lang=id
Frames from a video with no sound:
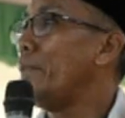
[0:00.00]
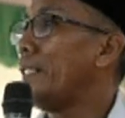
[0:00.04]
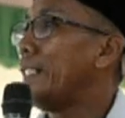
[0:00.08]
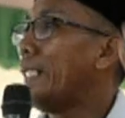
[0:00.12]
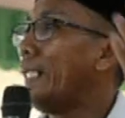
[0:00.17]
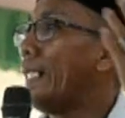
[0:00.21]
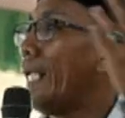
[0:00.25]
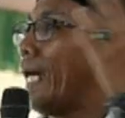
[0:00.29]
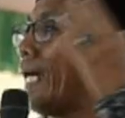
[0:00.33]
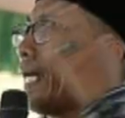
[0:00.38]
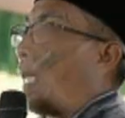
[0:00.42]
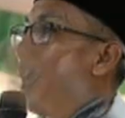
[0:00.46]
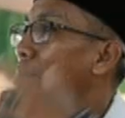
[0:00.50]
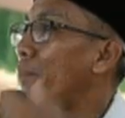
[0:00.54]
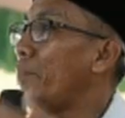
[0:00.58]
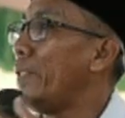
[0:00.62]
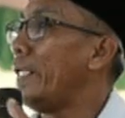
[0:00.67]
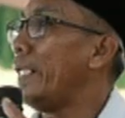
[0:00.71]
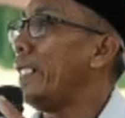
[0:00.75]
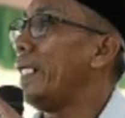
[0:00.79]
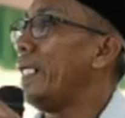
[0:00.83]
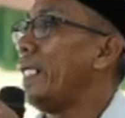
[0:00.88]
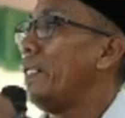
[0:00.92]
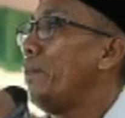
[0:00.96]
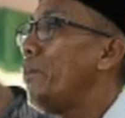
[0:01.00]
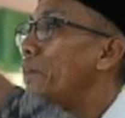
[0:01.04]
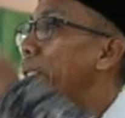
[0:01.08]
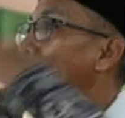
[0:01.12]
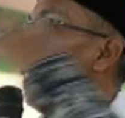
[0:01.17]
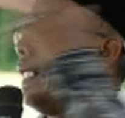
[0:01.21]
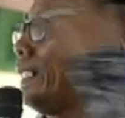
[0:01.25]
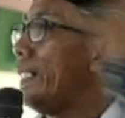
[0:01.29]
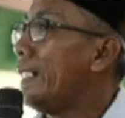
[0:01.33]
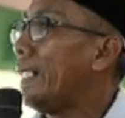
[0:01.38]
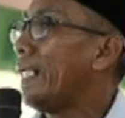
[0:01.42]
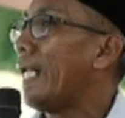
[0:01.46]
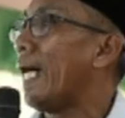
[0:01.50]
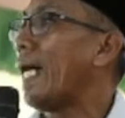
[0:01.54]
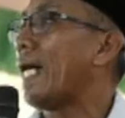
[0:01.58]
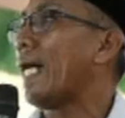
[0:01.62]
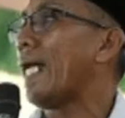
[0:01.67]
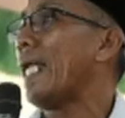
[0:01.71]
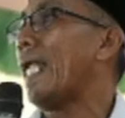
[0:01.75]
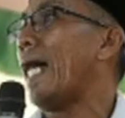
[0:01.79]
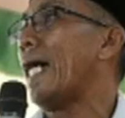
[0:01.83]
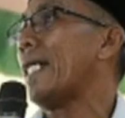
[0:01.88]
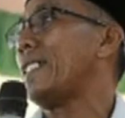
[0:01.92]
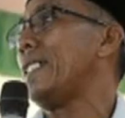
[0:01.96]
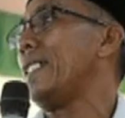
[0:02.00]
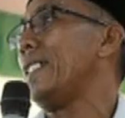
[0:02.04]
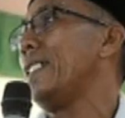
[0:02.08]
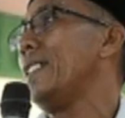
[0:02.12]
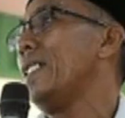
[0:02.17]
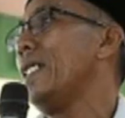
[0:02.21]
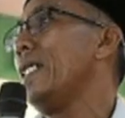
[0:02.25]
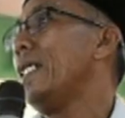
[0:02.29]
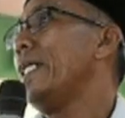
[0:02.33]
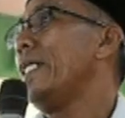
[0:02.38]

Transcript: menyenangkan bini, bini menyenangkan laki.